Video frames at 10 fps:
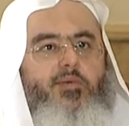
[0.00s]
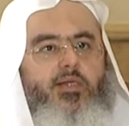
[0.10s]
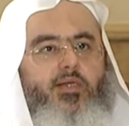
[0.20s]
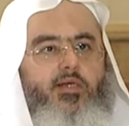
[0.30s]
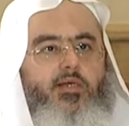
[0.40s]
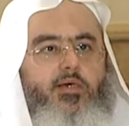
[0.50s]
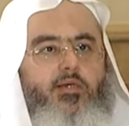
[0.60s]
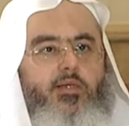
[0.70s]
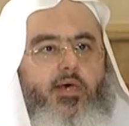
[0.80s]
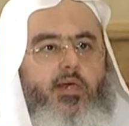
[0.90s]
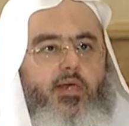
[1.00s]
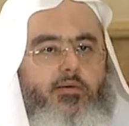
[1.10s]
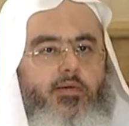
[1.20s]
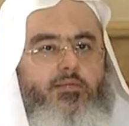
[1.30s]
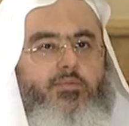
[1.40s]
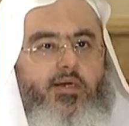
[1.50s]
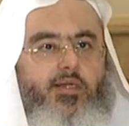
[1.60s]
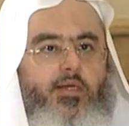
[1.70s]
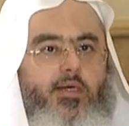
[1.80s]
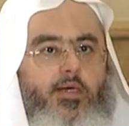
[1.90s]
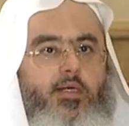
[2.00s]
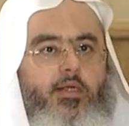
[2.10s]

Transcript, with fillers: معدنية قطعان حيوانات برية